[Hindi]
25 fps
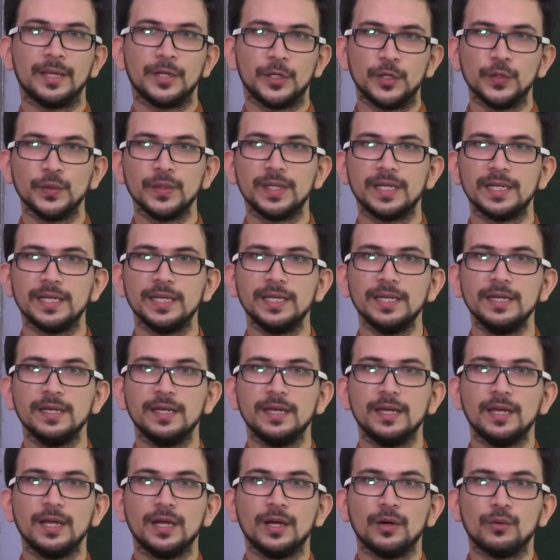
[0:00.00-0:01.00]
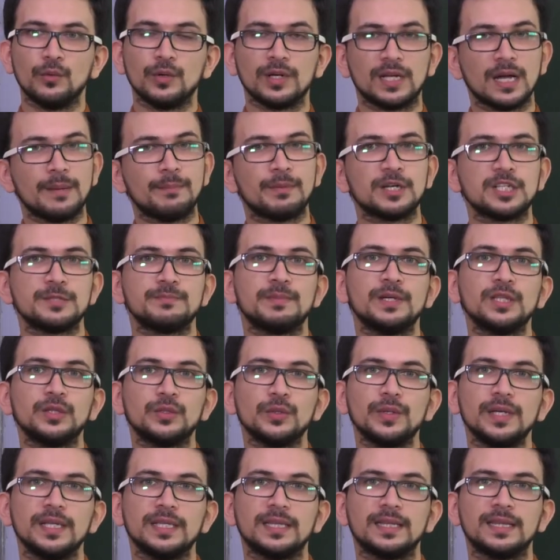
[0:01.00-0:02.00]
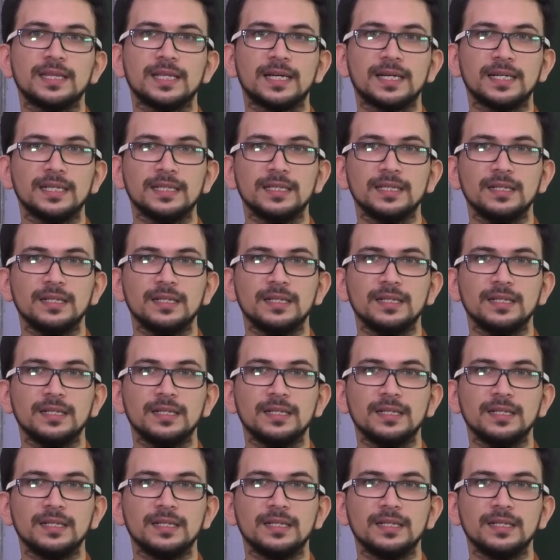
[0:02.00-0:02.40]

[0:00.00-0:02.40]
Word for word: क्योंकि उनका बचपन तो इतना